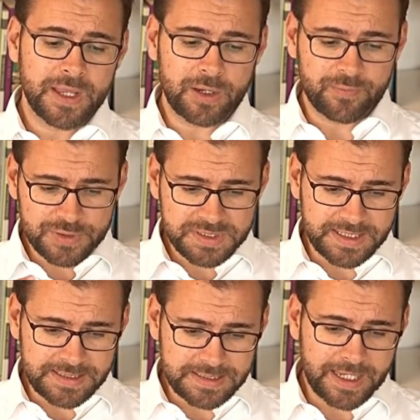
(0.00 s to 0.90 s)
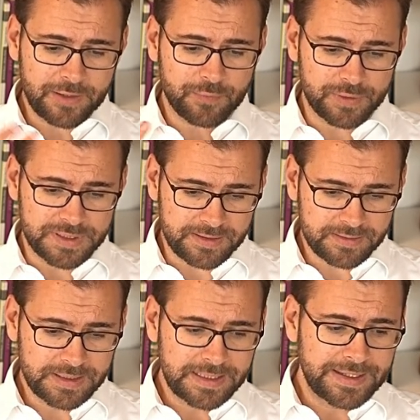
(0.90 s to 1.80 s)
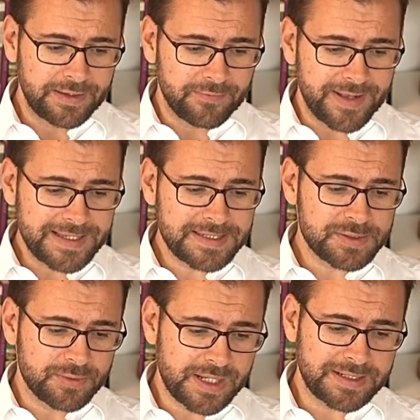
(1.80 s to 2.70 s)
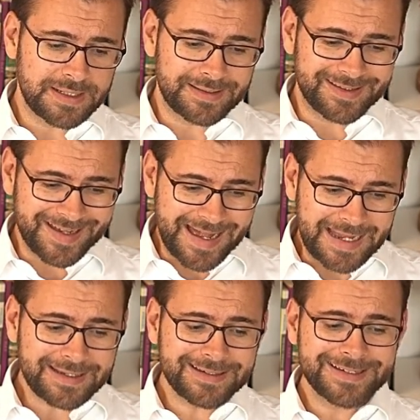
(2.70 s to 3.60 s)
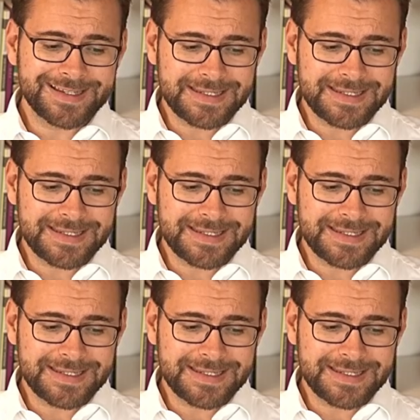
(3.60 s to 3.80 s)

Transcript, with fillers: Darum wüsste ich gern von dir, welches unter den drei